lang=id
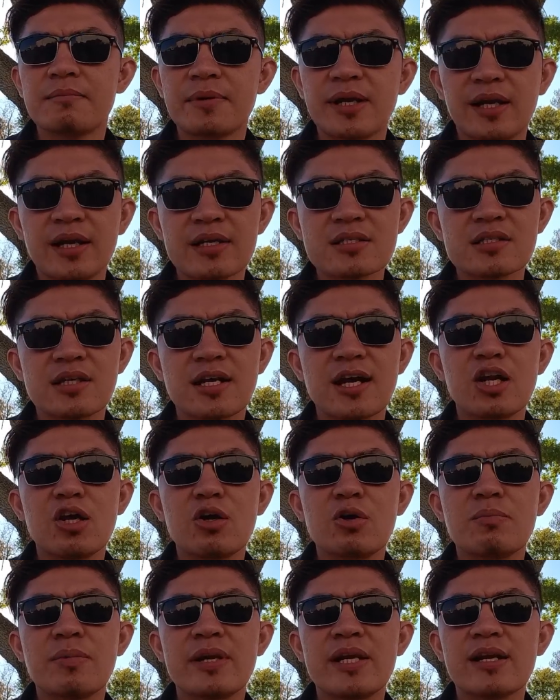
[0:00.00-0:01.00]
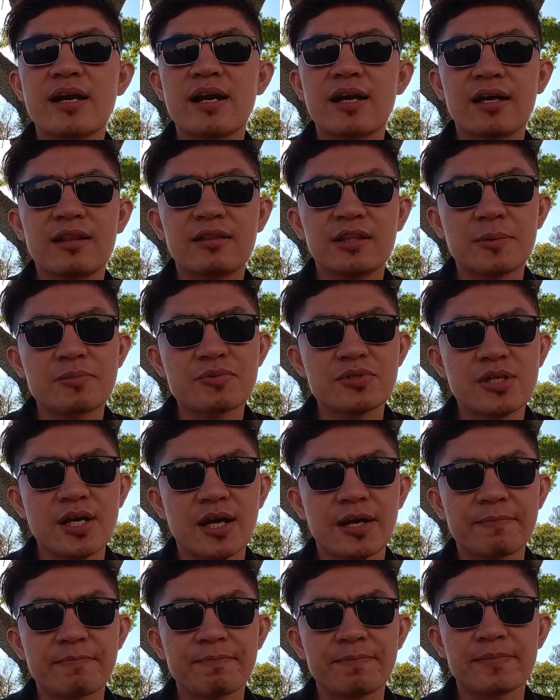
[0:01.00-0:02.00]
mereka selalu meninggalkan
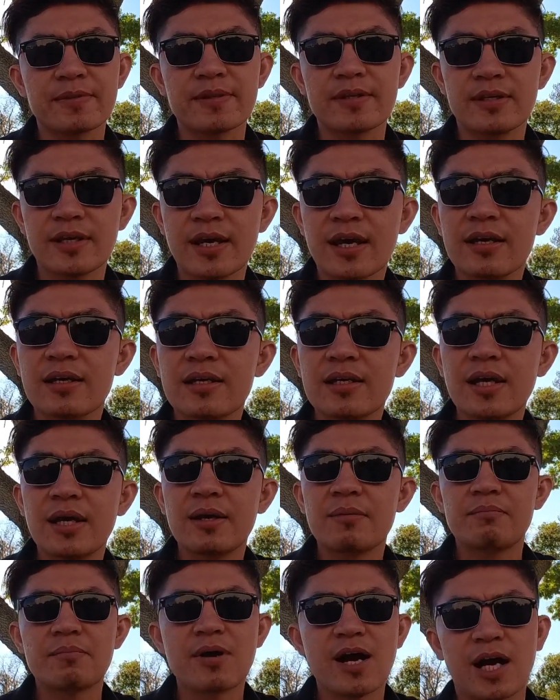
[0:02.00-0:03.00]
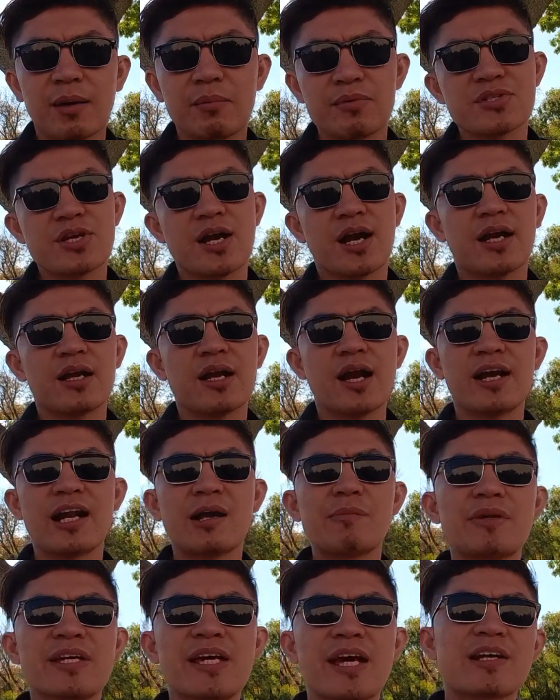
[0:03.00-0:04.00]
tipsnya ya bahkan misalkan
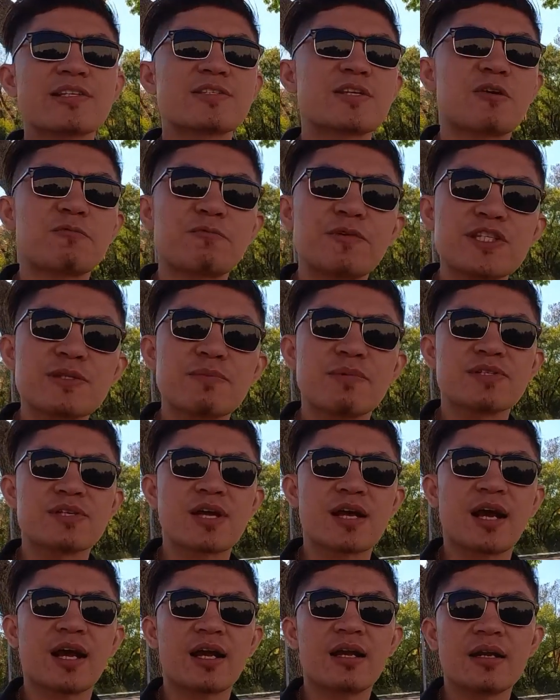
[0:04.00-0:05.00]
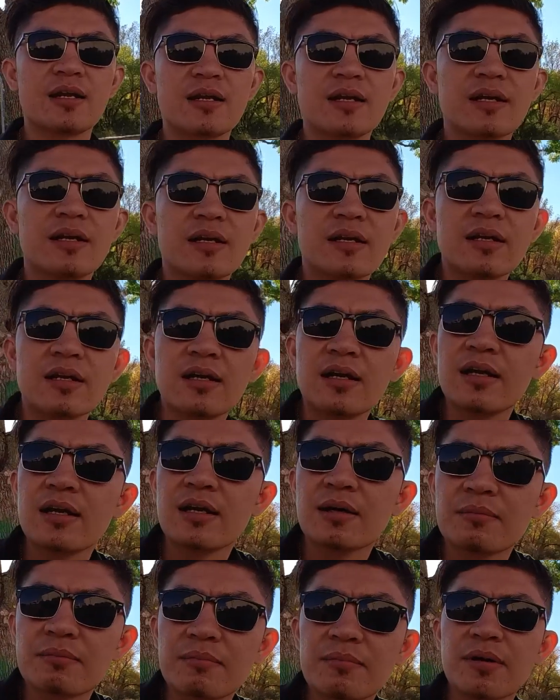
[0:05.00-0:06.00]
ada bagian servis misalkan
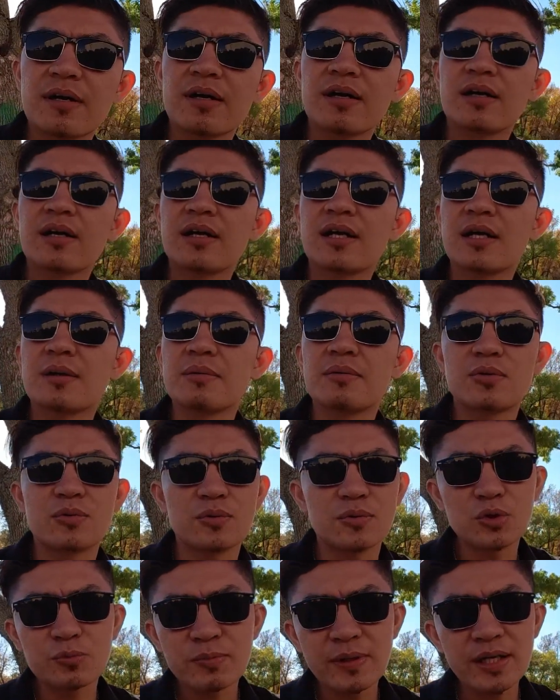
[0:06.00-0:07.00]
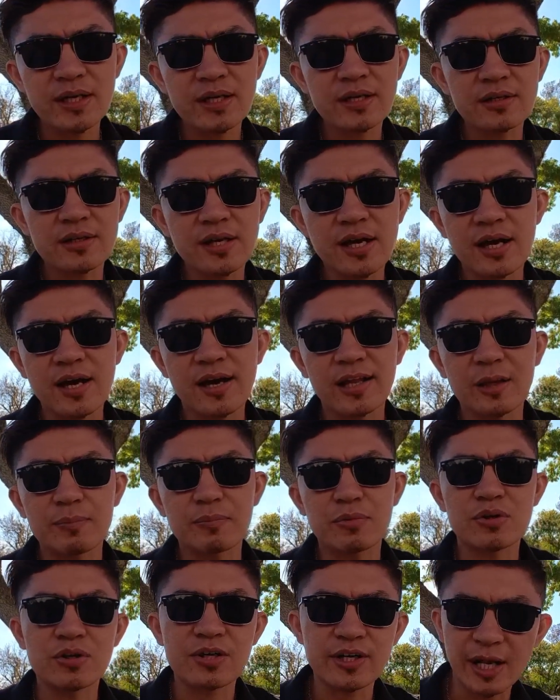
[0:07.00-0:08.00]
uh, Uber ya
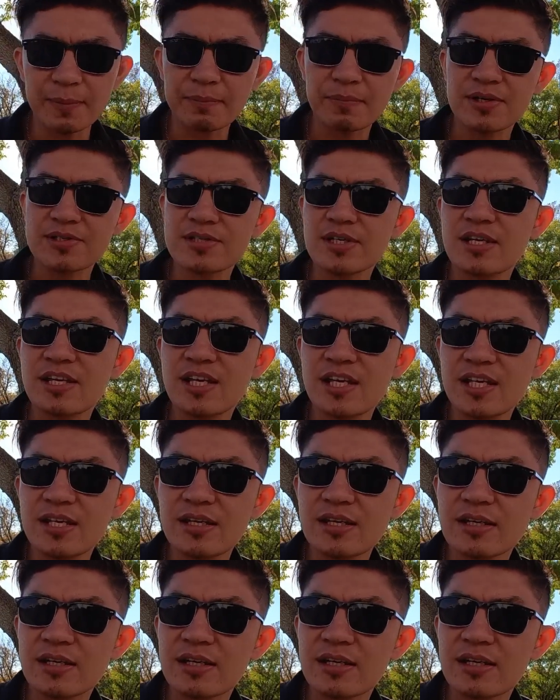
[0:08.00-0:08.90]
ataupun Grab di sini